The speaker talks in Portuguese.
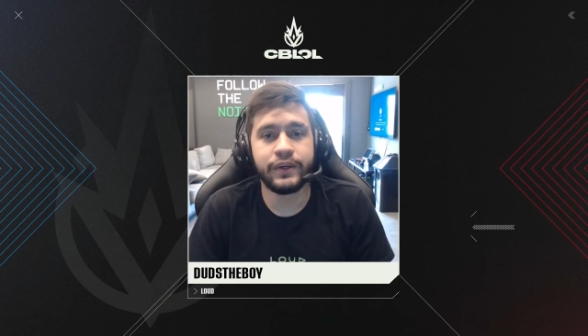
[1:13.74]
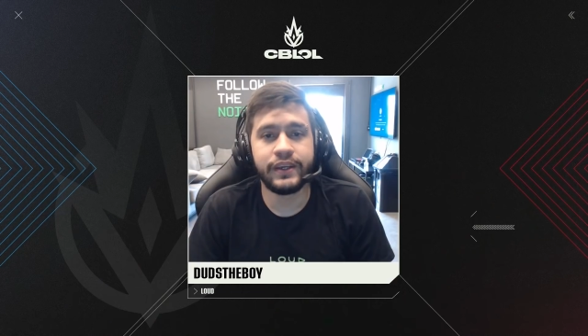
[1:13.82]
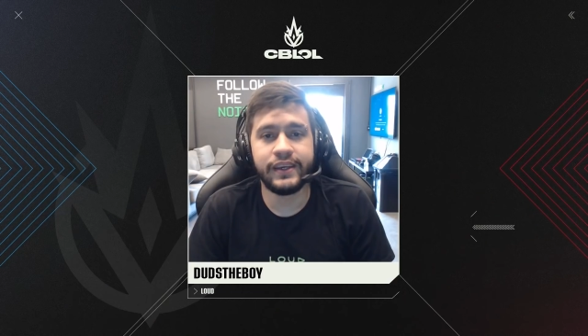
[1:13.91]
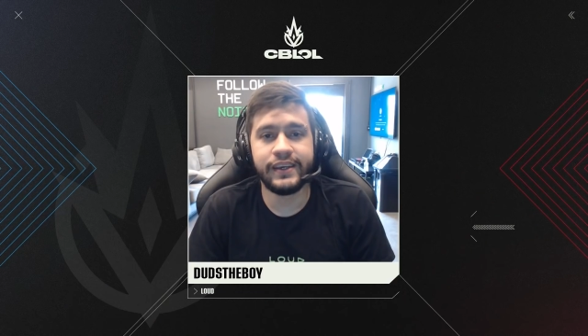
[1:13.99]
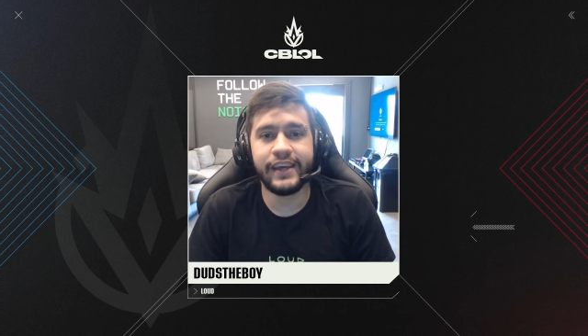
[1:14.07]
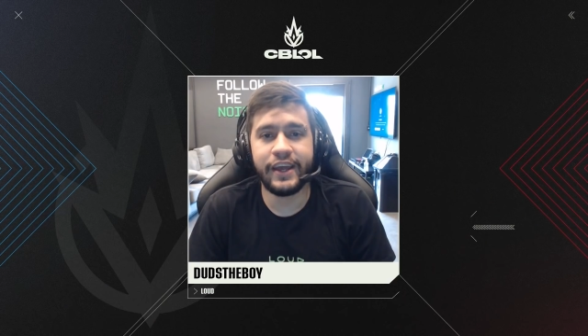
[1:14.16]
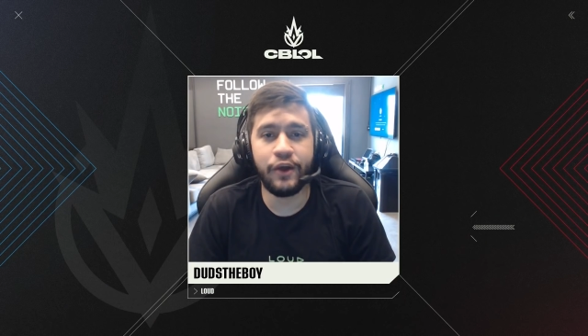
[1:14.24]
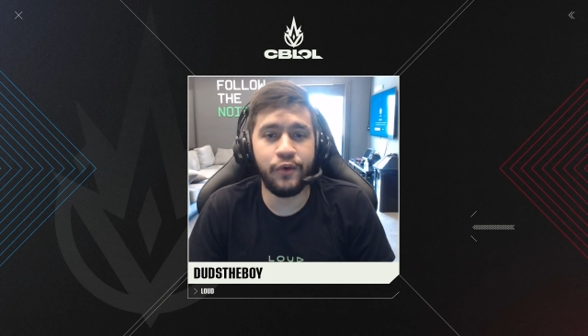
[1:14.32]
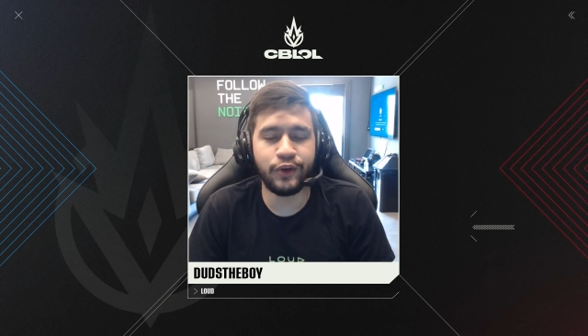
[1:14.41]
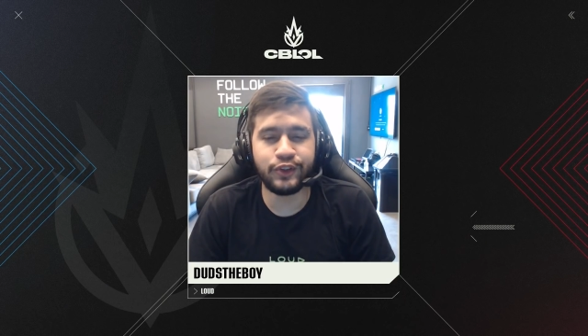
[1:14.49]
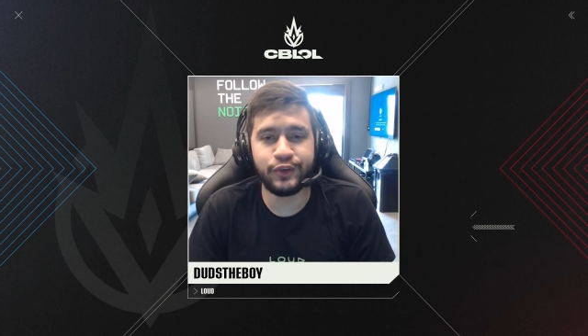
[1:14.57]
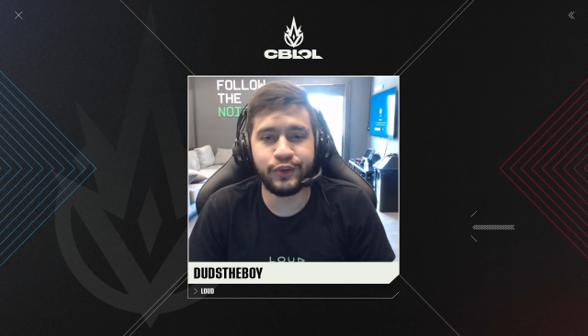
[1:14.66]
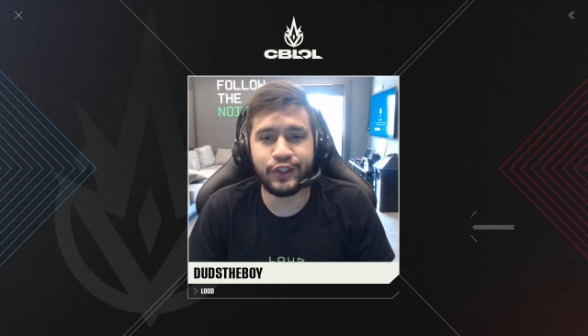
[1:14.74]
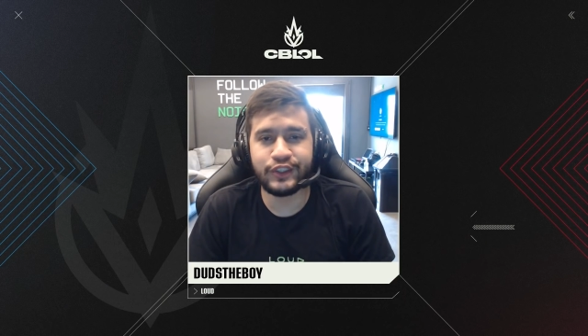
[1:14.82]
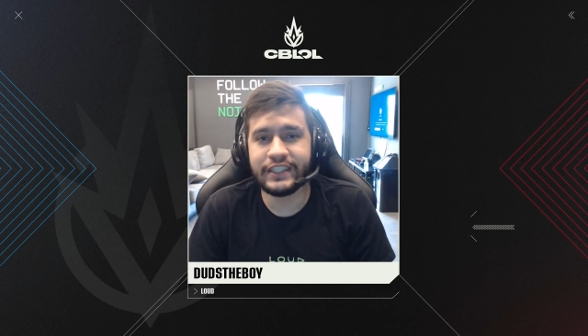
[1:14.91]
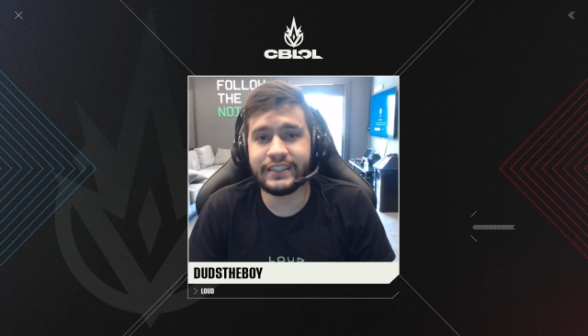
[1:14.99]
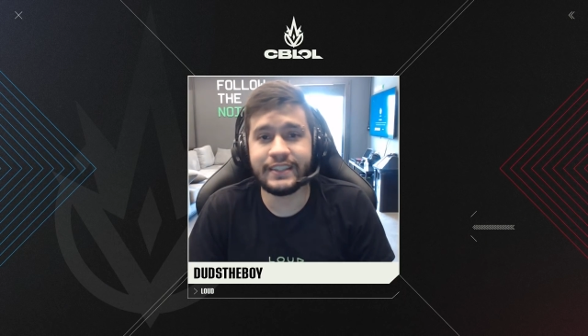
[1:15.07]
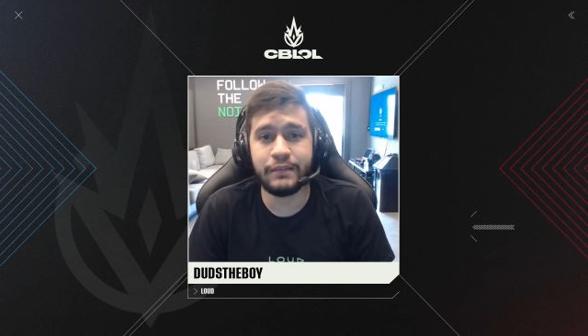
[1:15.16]
porque era um contra o
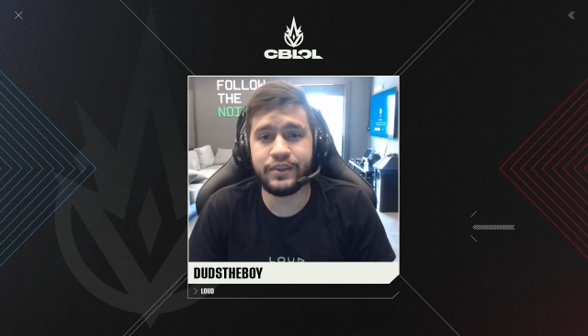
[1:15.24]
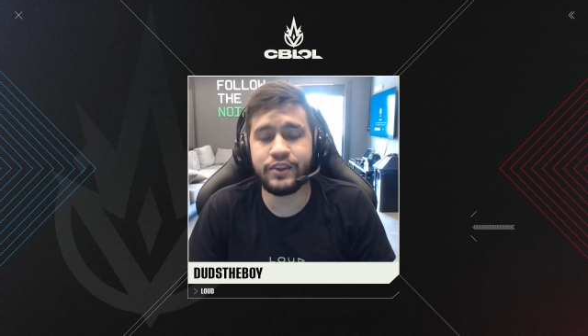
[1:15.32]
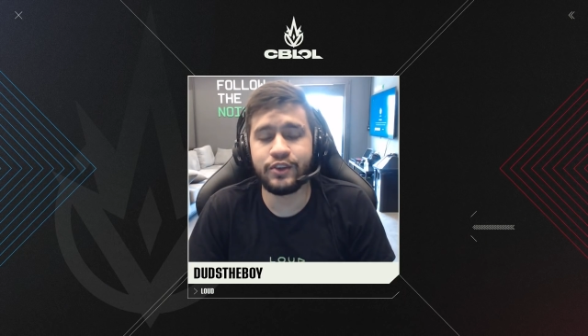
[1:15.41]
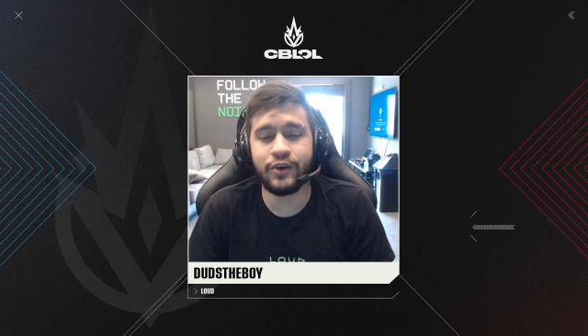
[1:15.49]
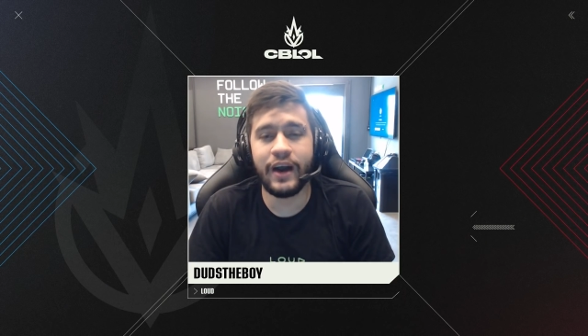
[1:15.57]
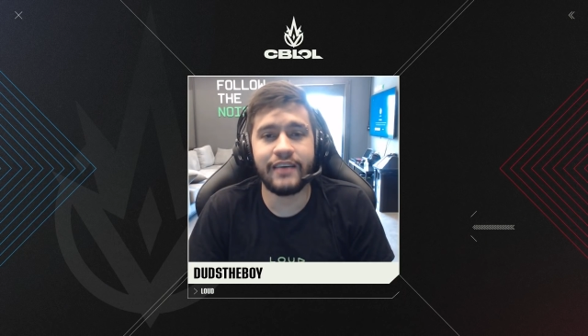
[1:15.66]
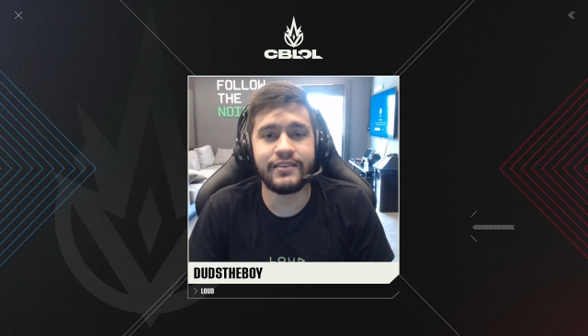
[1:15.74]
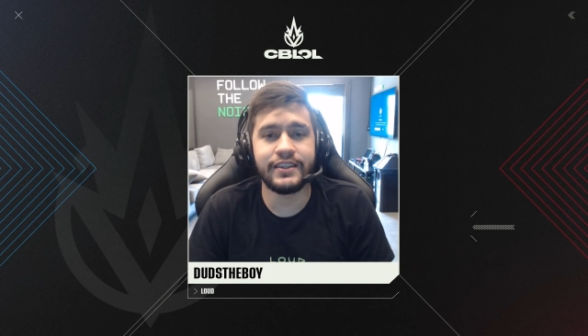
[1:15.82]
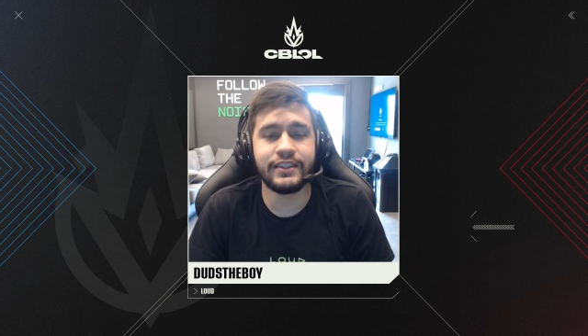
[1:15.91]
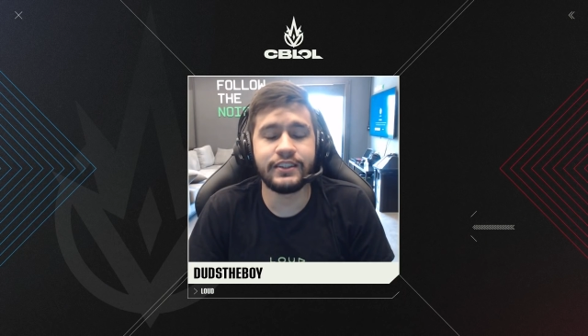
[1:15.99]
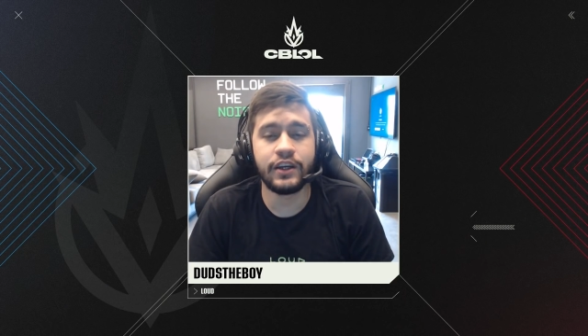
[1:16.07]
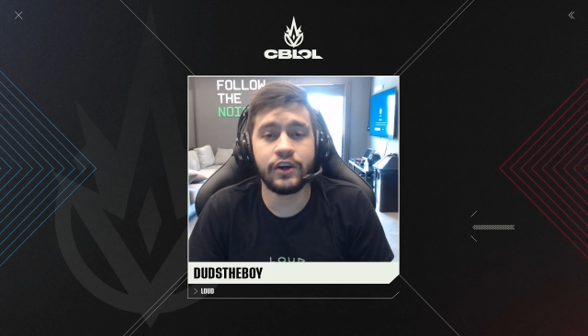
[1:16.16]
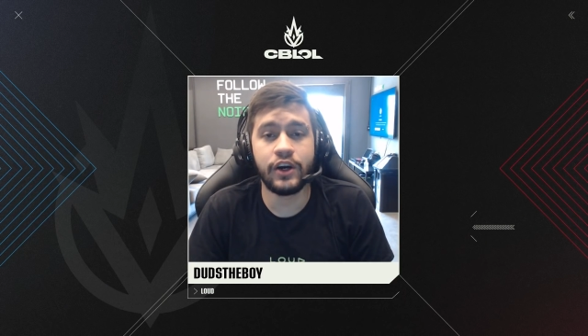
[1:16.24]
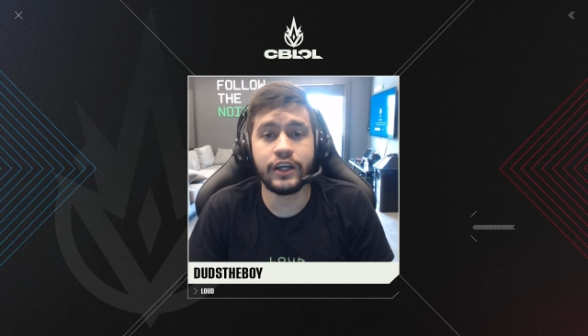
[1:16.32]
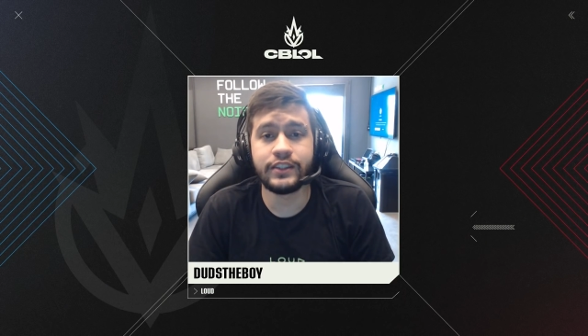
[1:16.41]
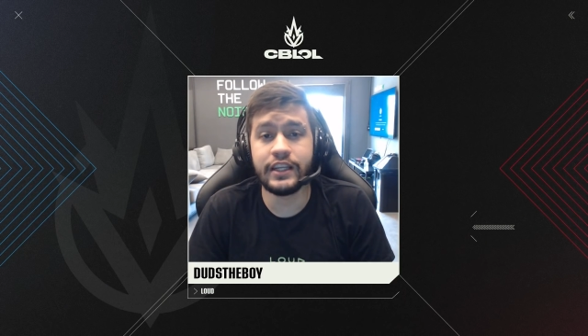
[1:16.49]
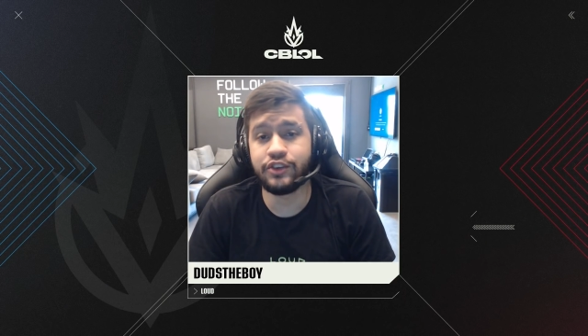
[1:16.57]
outro, a gente sempre se zoava nesse negócio.